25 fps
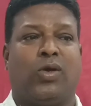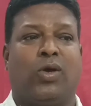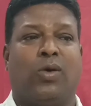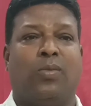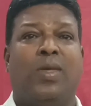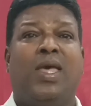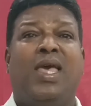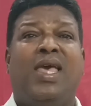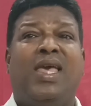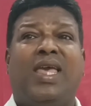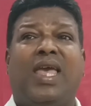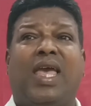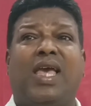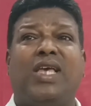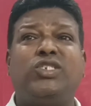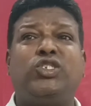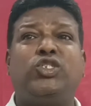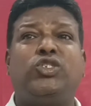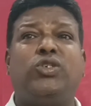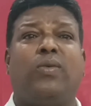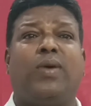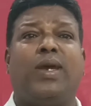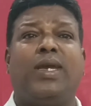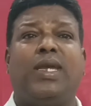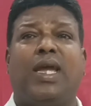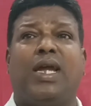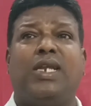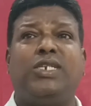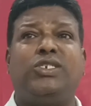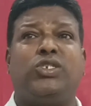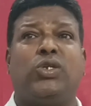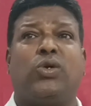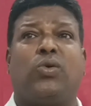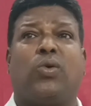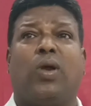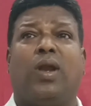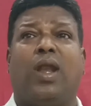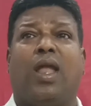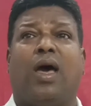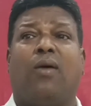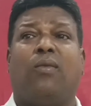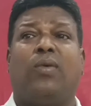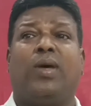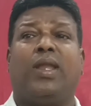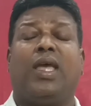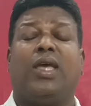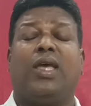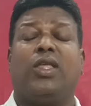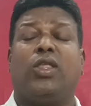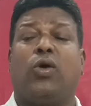இருக்கும் இயேசுவை ஏற்றுக்கொள்ள
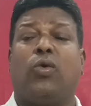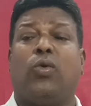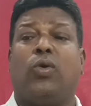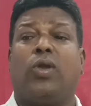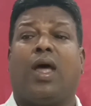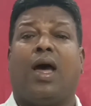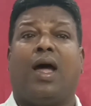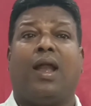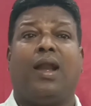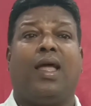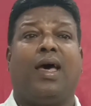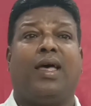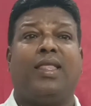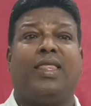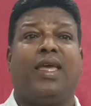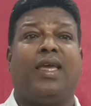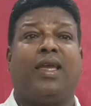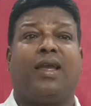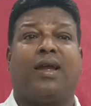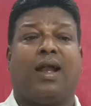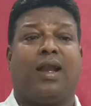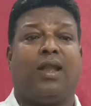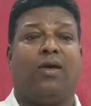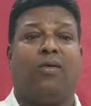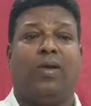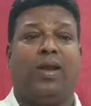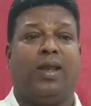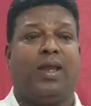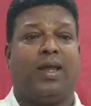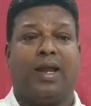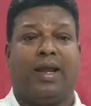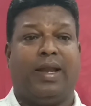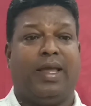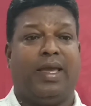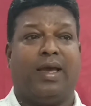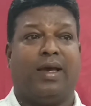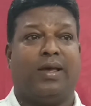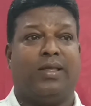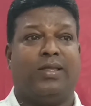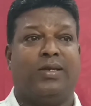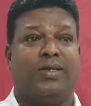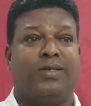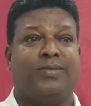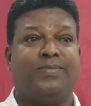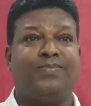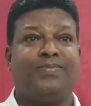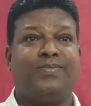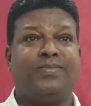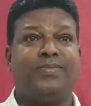அவர் ஏதோ ஒரு அனாதை கடவுள் கிடையாது